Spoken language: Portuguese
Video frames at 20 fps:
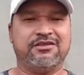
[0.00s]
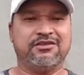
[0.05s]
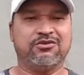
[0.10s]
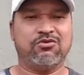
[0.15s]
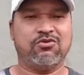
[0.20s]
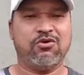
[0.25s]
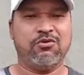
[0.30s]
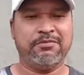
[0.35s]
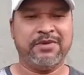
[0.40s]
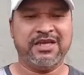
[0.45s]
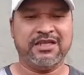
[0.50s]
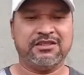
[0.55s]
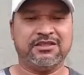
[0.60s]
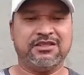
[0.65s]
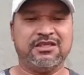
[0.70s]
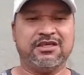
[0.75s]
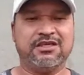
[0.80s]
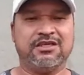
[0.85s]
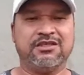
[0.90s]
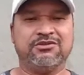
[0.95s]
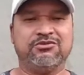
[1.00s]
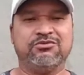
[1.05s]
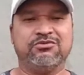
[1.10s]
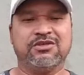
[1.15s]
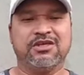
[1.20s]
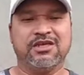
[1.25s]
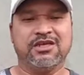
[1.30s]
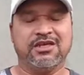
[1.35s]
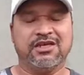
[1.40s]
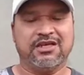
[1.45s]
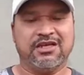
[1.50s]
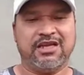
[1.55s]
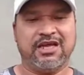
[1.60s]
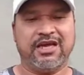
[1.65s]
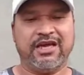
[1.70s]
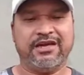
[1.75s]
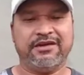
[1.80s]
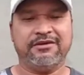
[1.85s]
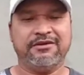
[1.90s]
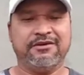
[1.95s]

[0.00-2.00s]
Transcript: comentando, né?